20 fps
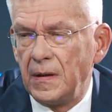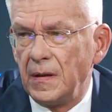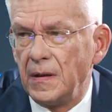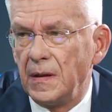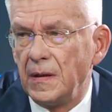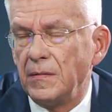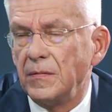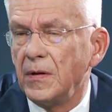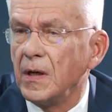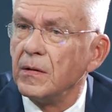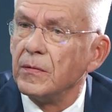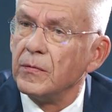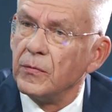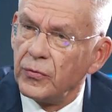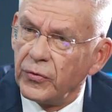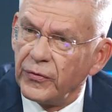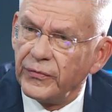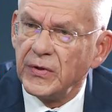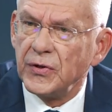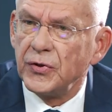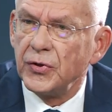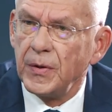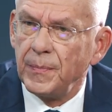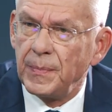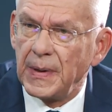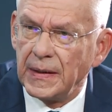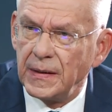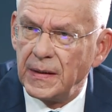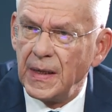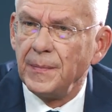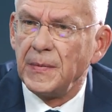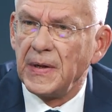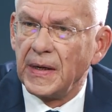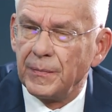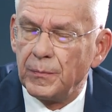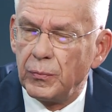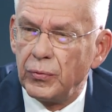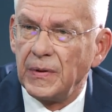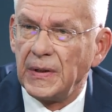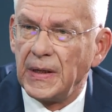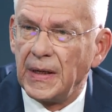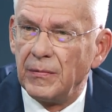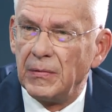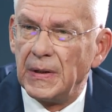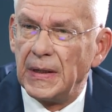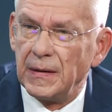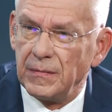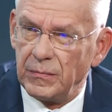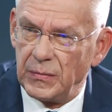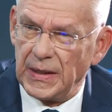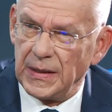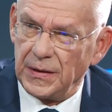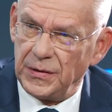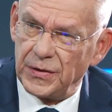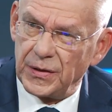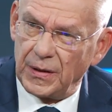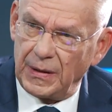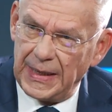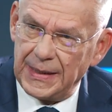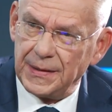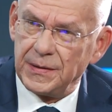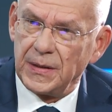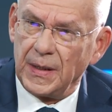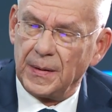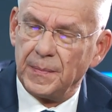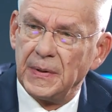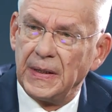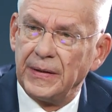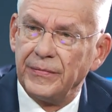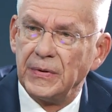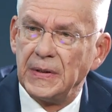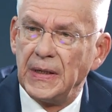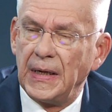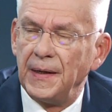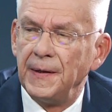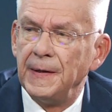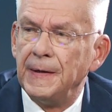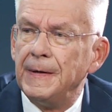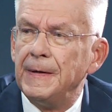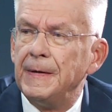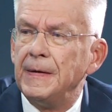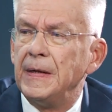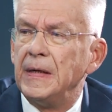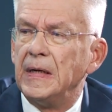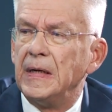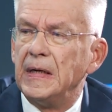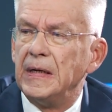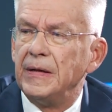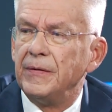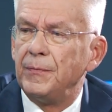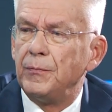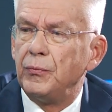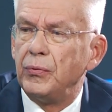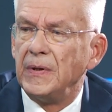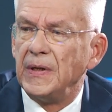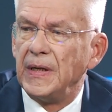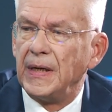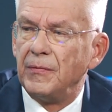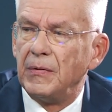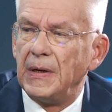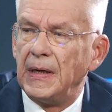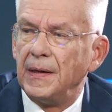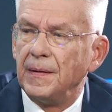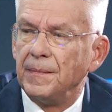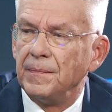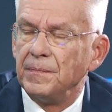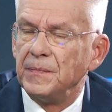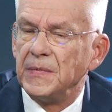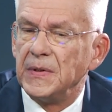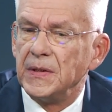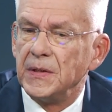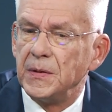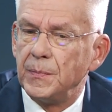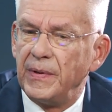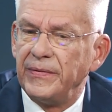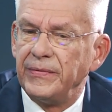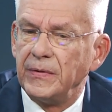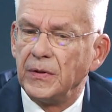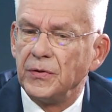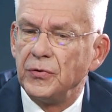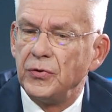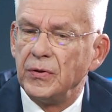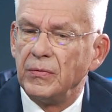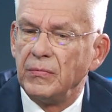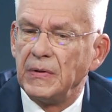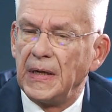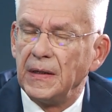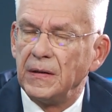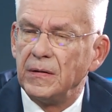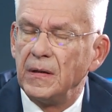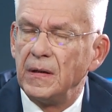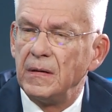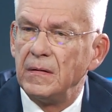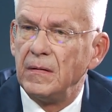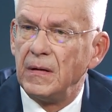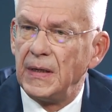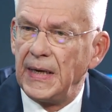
e, no, również i pandemia wpłynęła, ta izolacja, prawda, e, wpłynęła z pewnością na to.